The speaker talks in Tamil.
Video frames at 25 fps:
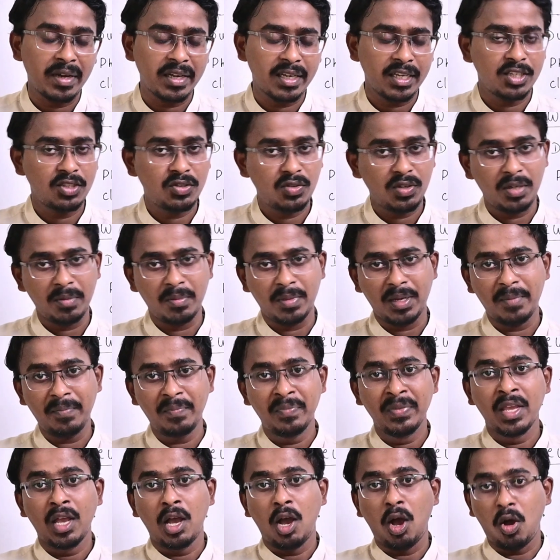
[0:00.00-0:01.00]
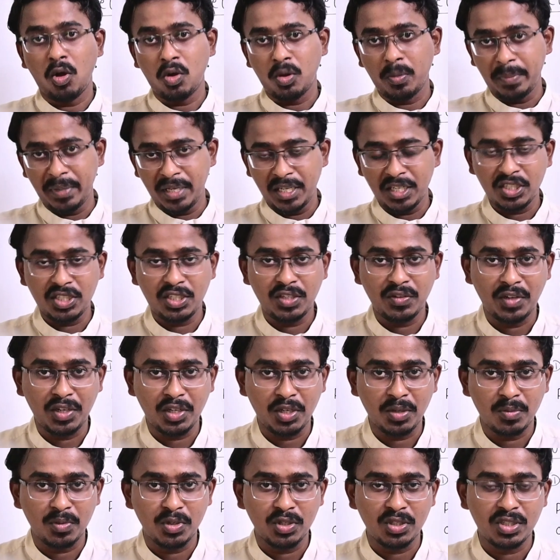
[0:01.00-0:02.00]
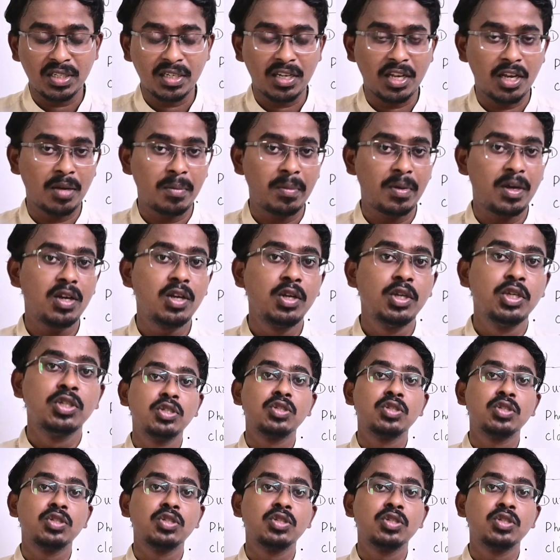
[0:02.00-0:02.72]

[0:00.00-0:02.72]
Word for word: மகேஸ்வரி மேம் அவங்க பிஹெச்டி வரைக்கும் முடிச்சிருக்காங்கப்பா